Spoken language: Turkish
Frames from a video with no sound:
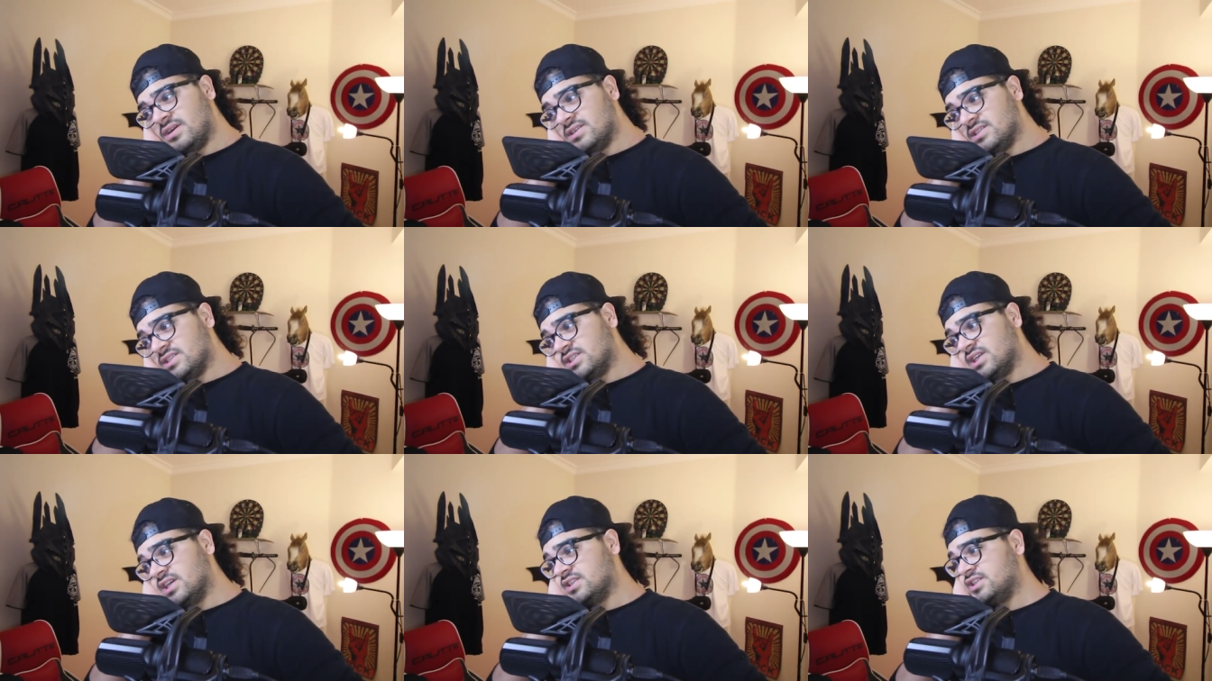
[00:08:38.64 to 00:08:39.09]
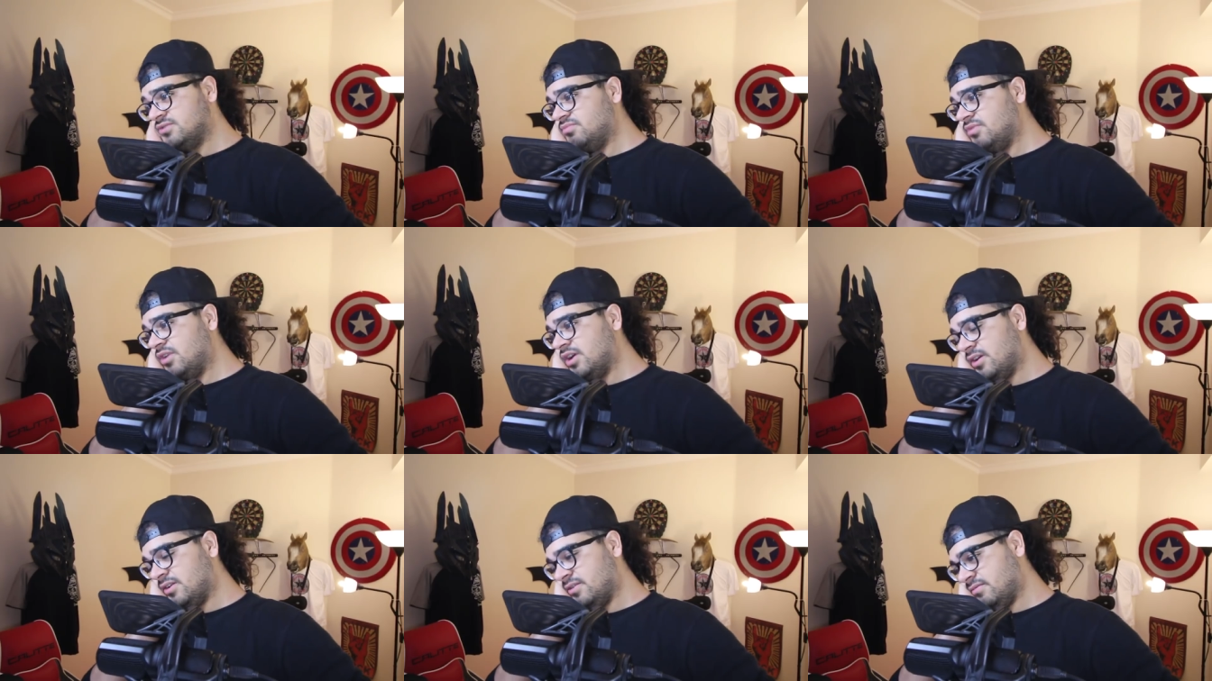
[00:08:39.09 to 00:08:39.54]
olmanız
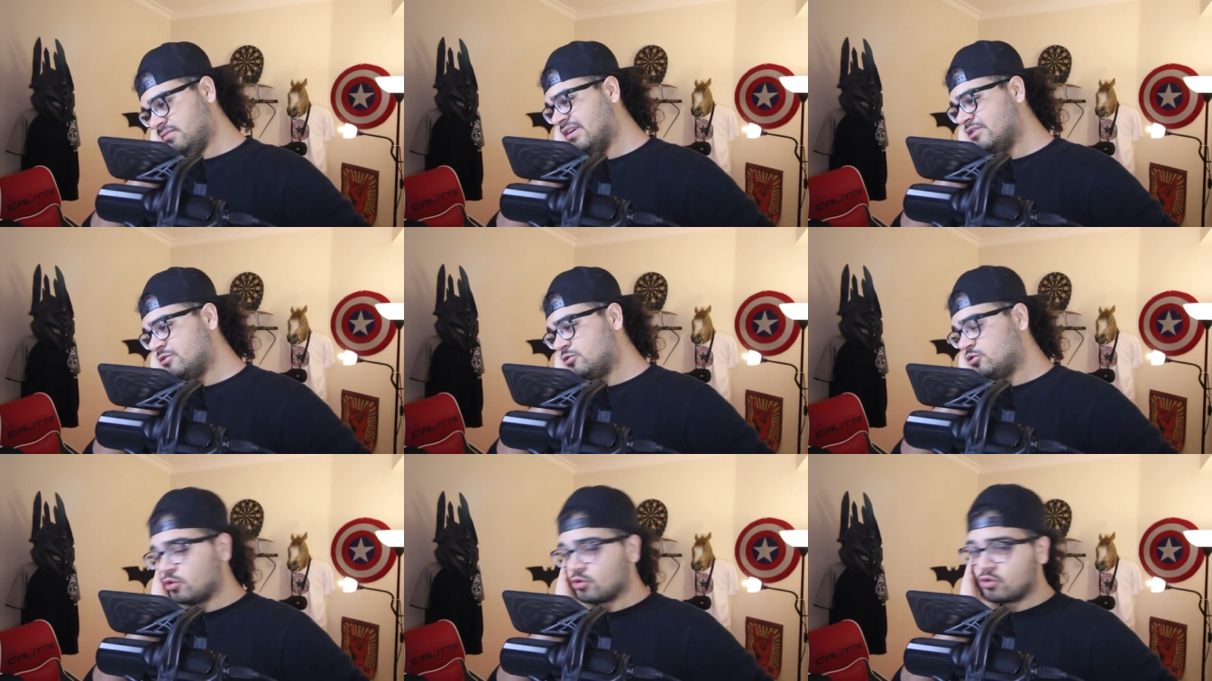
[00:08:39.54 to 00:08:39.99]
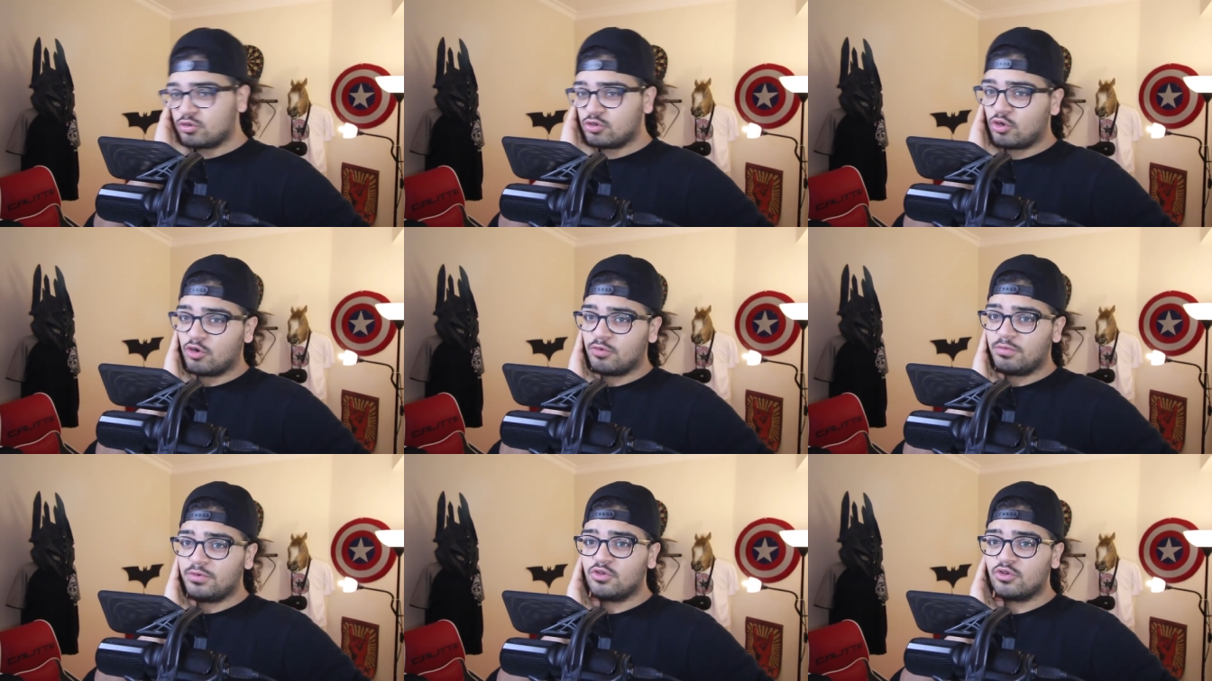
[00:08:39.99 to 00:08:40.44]
lazım ya. Ben çok
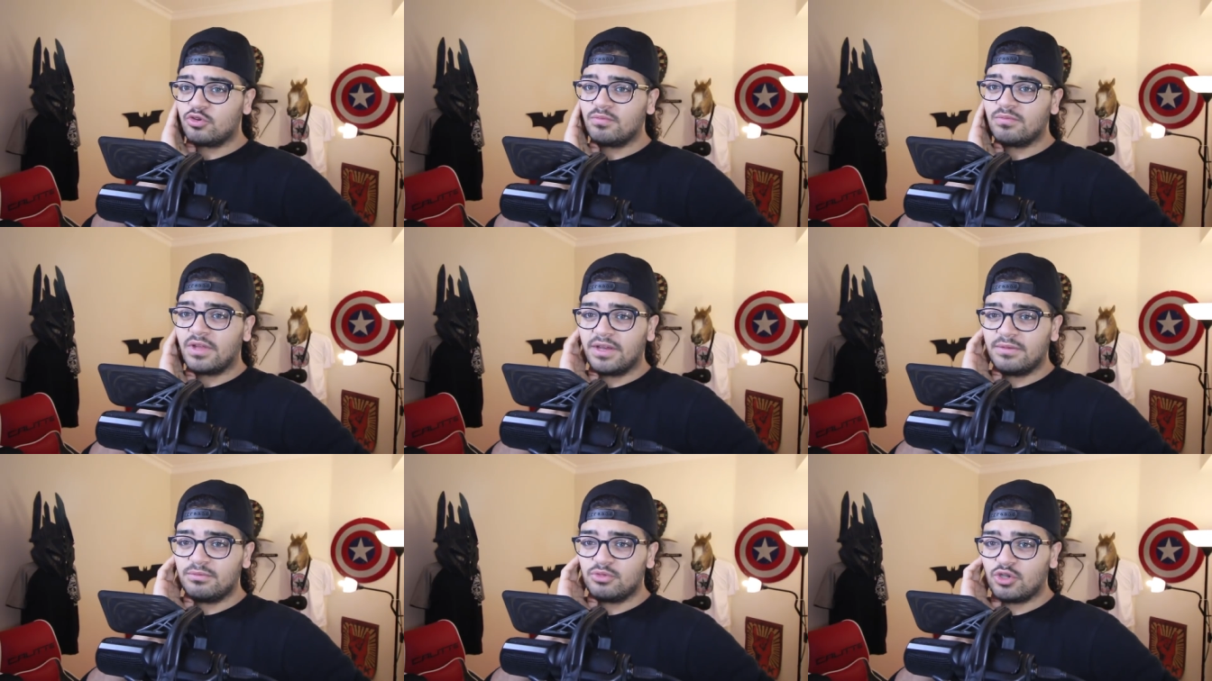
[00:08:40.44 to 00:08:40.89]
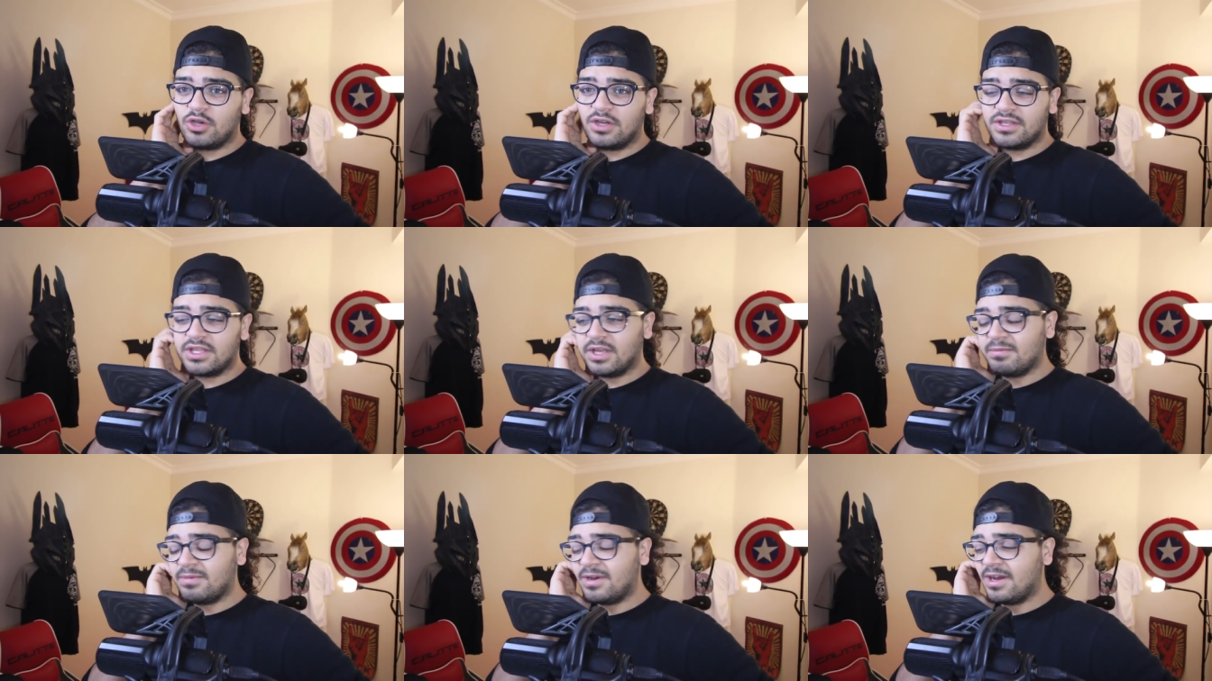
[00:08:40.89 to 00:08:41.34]
zor bir durumdayım şu
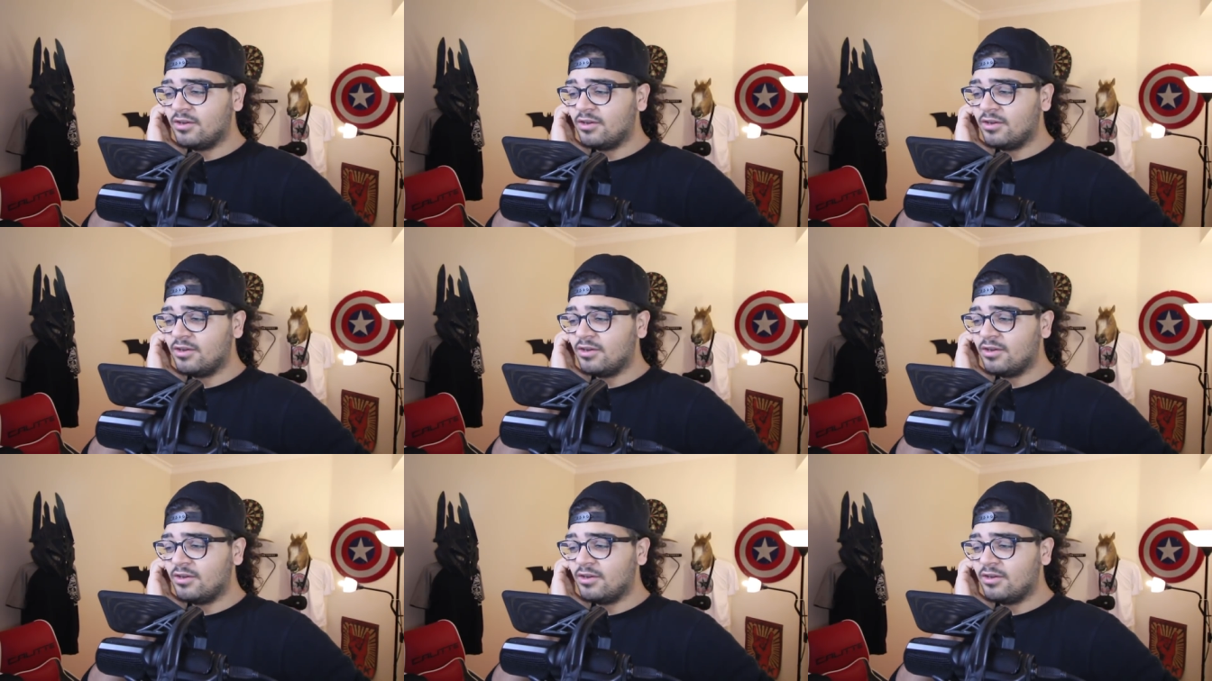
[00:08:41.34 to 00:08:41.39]
anda.